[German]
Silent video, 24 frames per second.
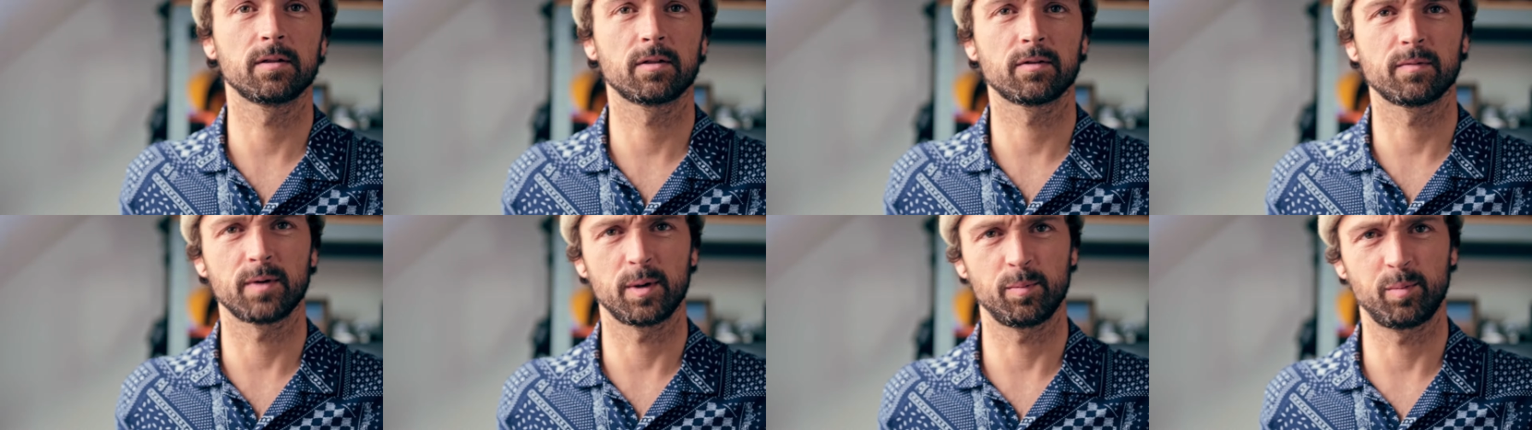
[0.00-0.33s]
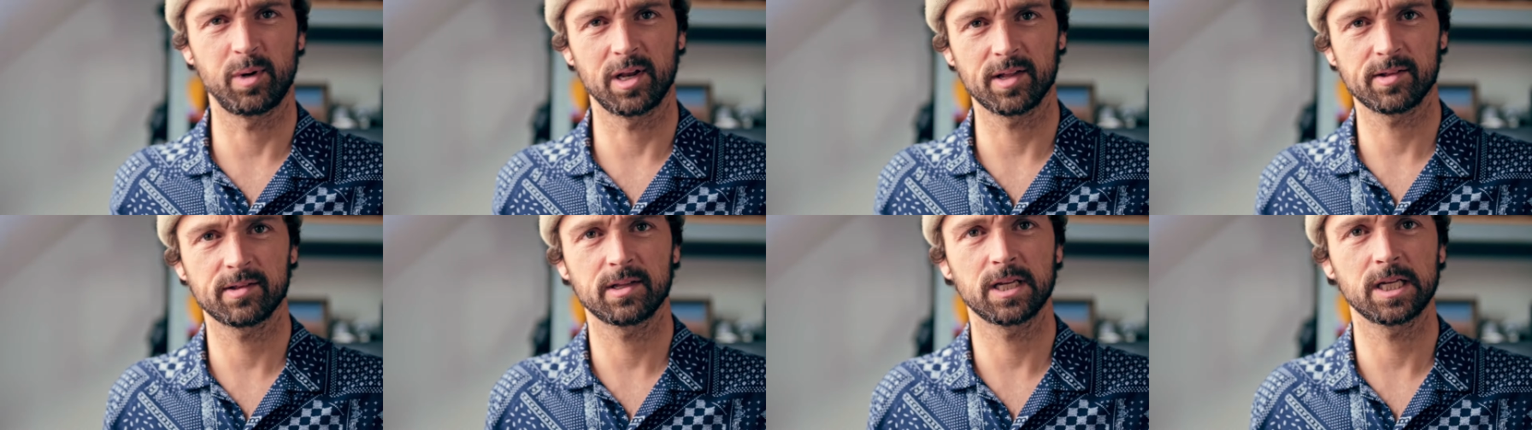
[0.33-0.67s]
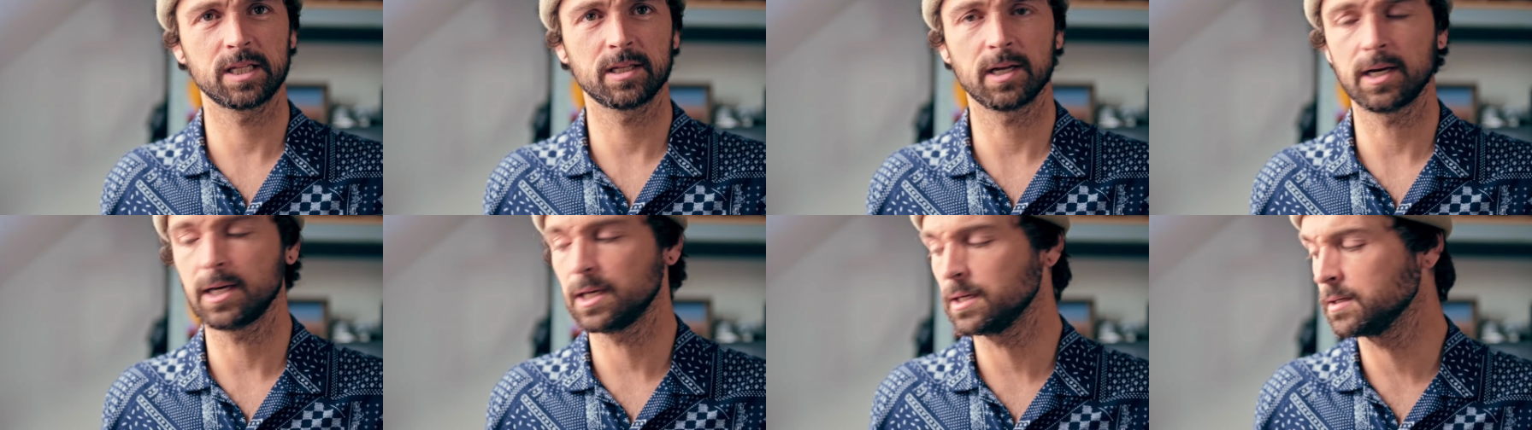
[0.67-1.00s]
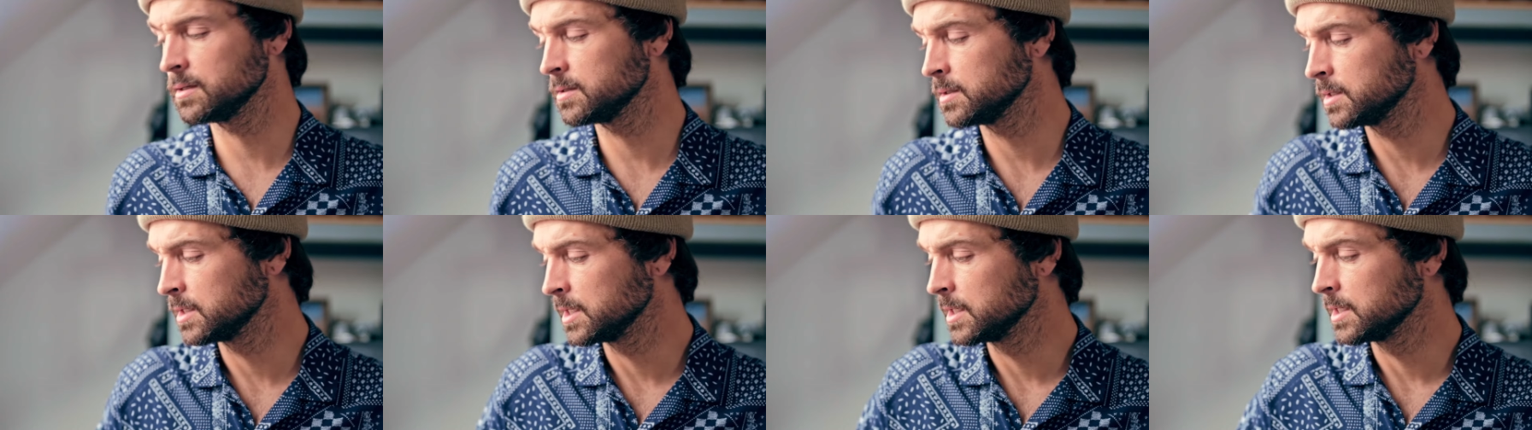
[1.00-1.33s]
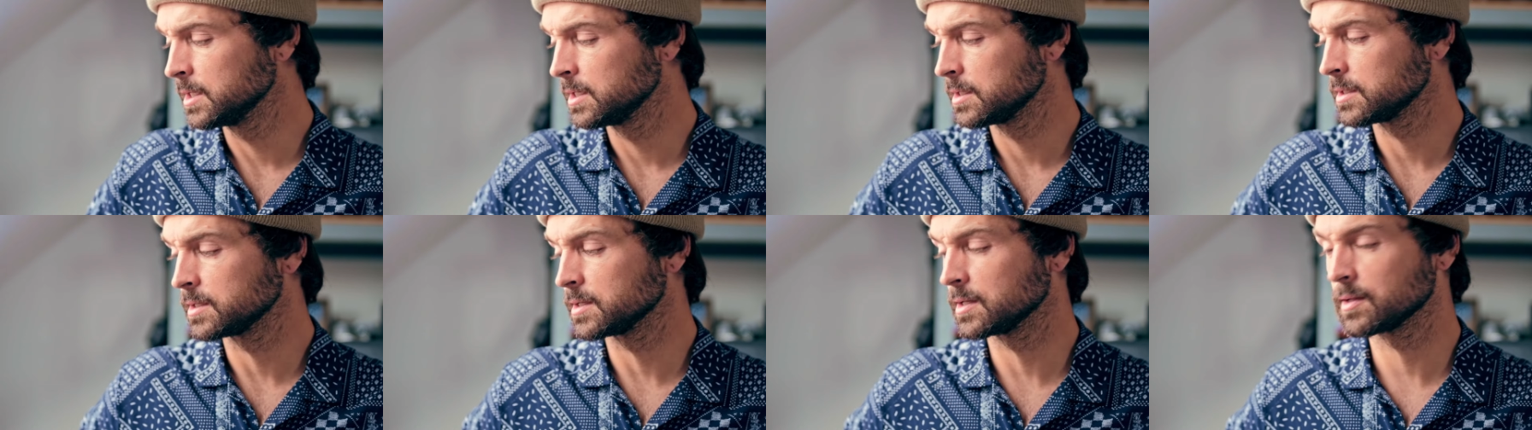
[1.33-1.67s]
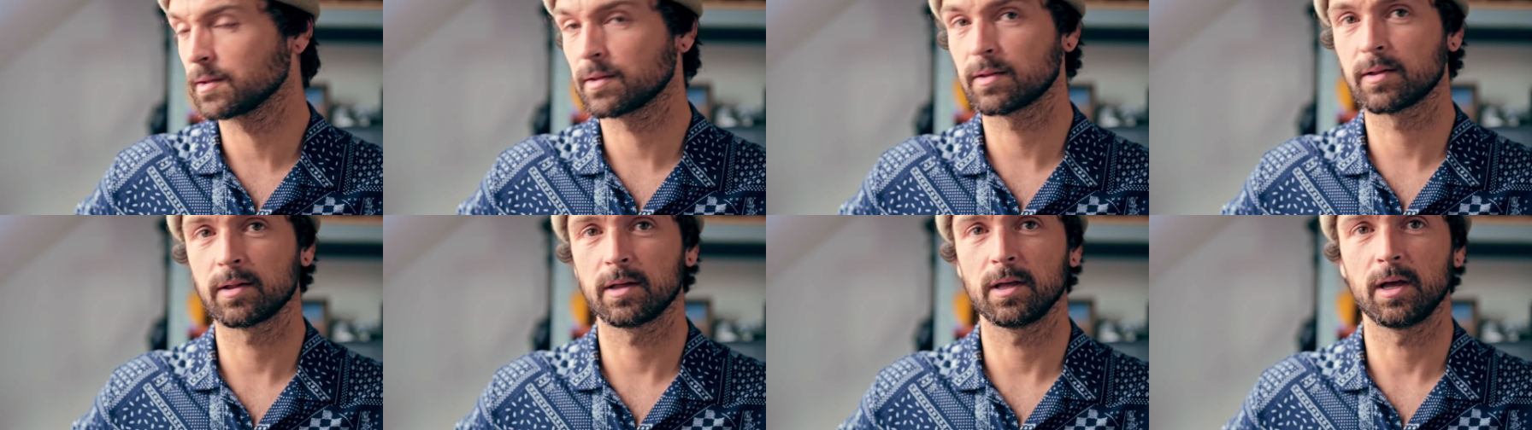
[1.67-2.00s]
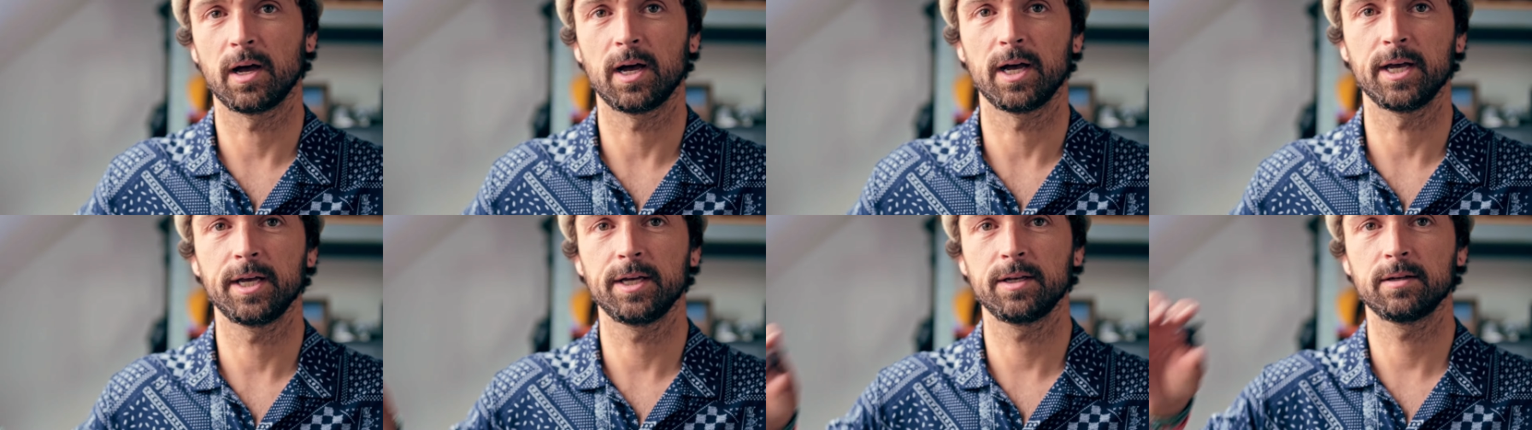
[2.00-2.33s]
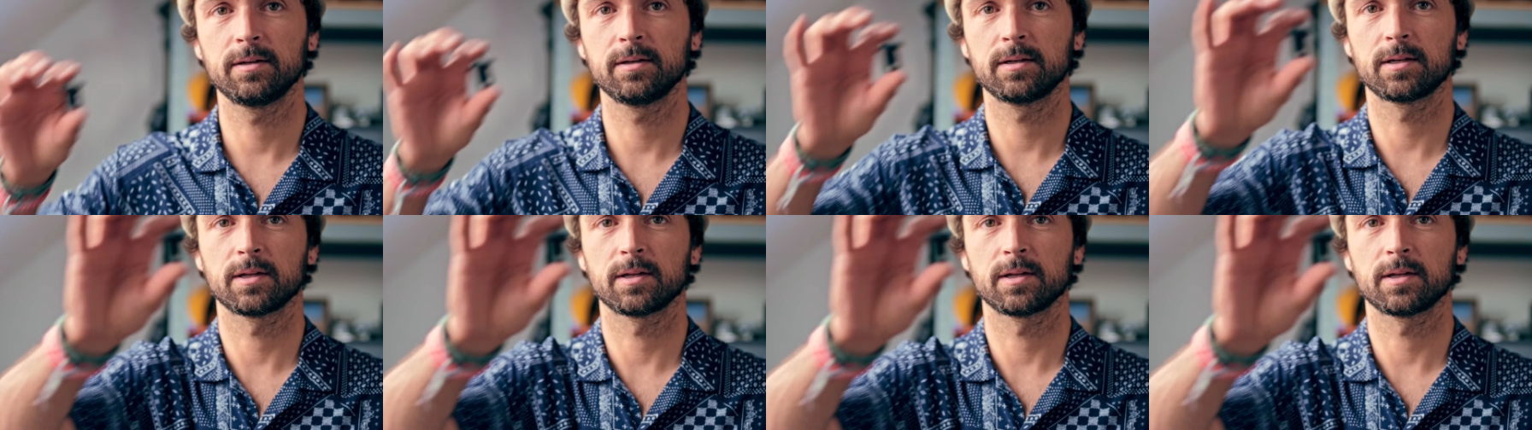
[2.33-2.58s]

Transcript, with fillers: zwei Plastikteile. Das eine,